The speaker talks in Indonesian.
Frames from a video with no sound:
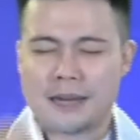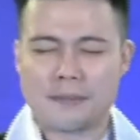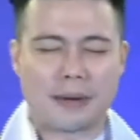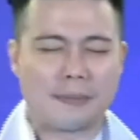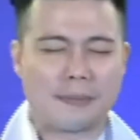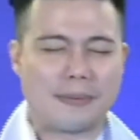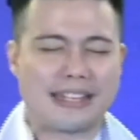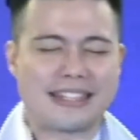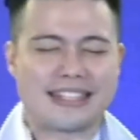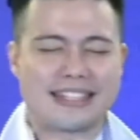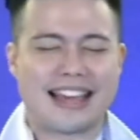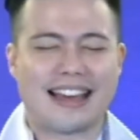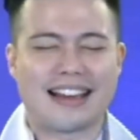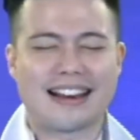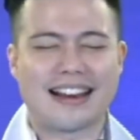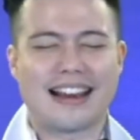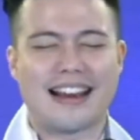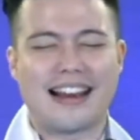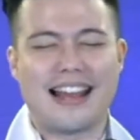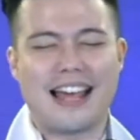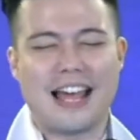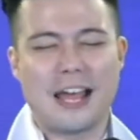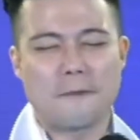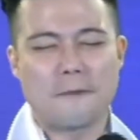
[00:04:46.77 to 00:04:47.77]

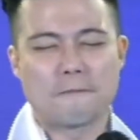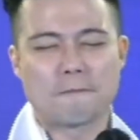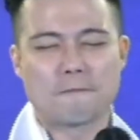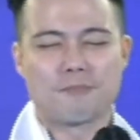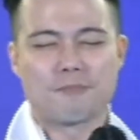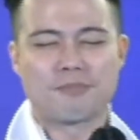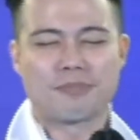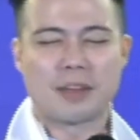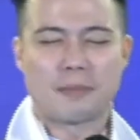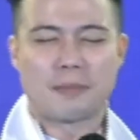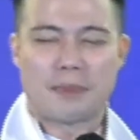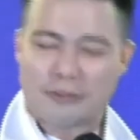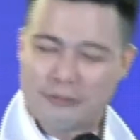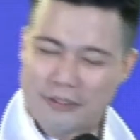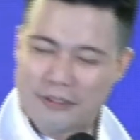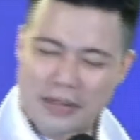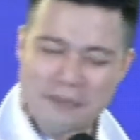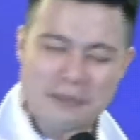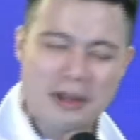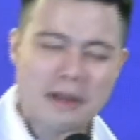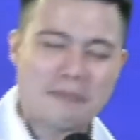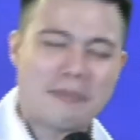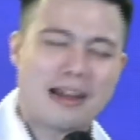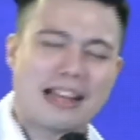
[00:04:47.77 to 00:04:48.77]
Berbicaralah,
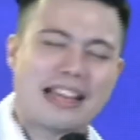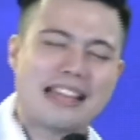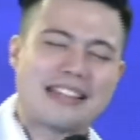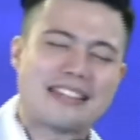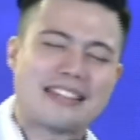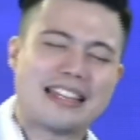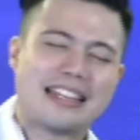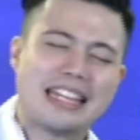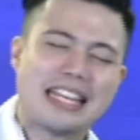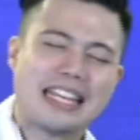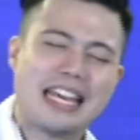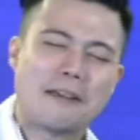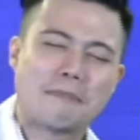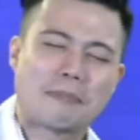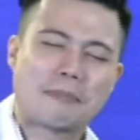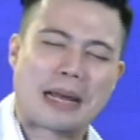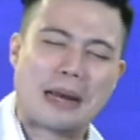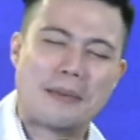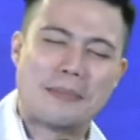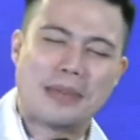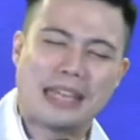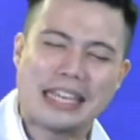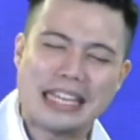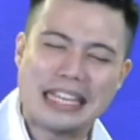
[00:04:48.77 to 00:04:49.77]
berfirman bagi setiap
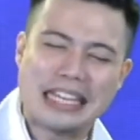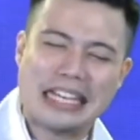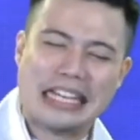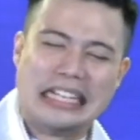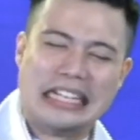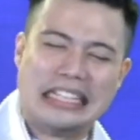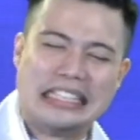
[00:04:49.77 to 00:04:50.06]
kami.